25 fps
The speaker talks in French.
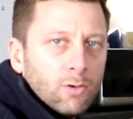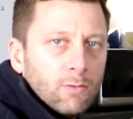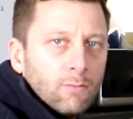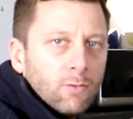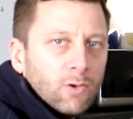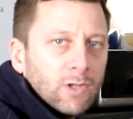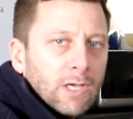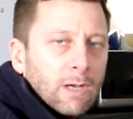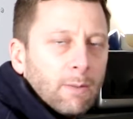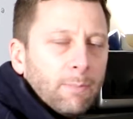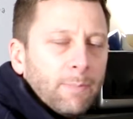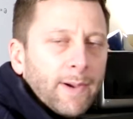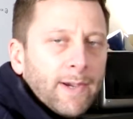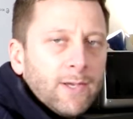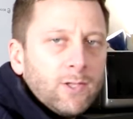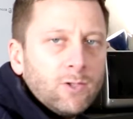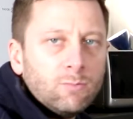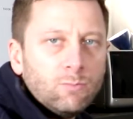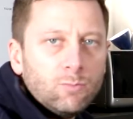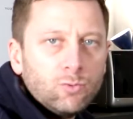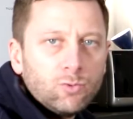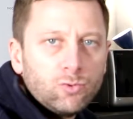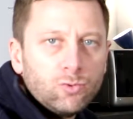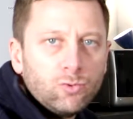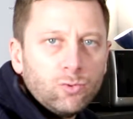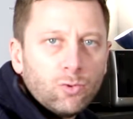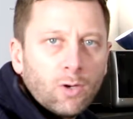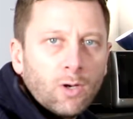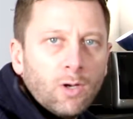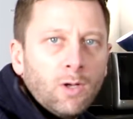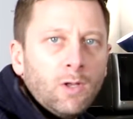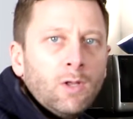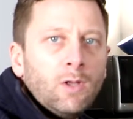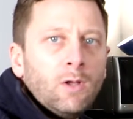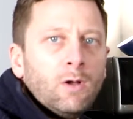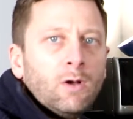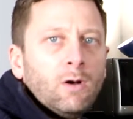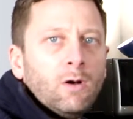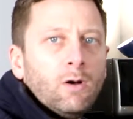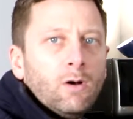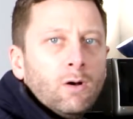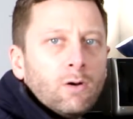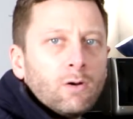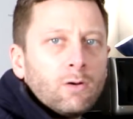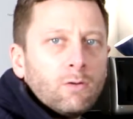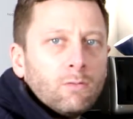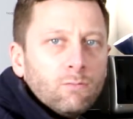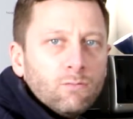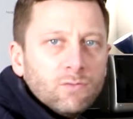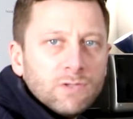euh, votre appareil de mesure.
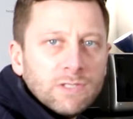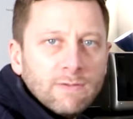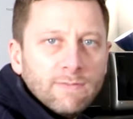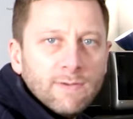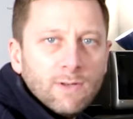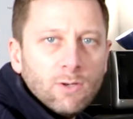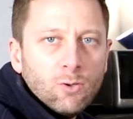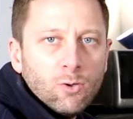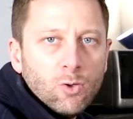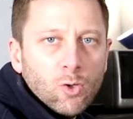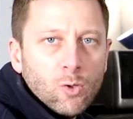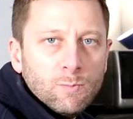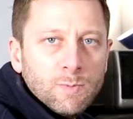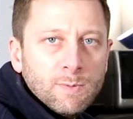Euh, quand vous avez le,